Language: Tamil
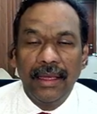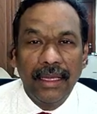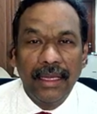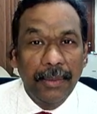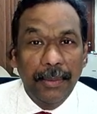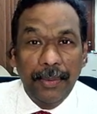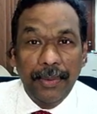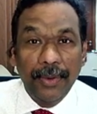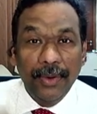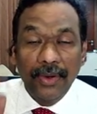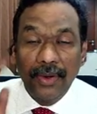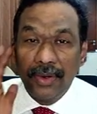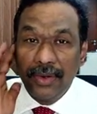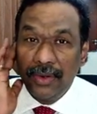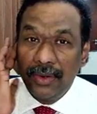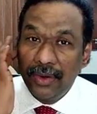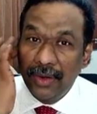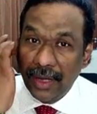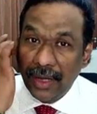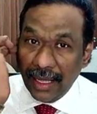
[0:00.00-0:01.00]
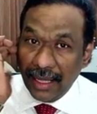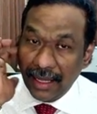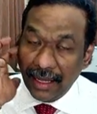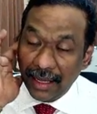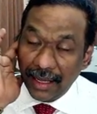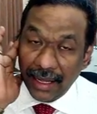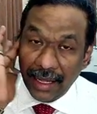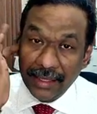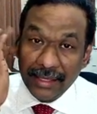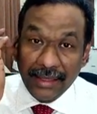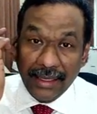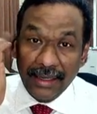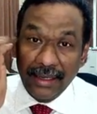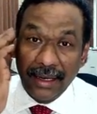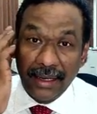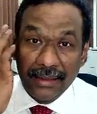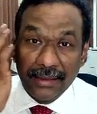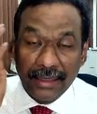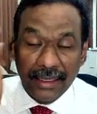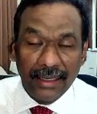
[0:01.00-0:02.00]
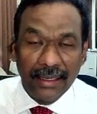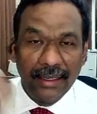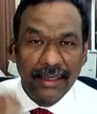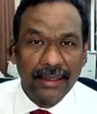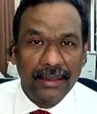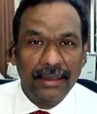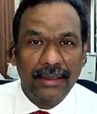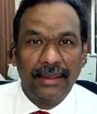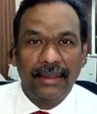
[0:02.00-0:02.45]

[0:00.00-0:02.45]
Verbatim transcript: எப்போ அந்த நாட்களிலே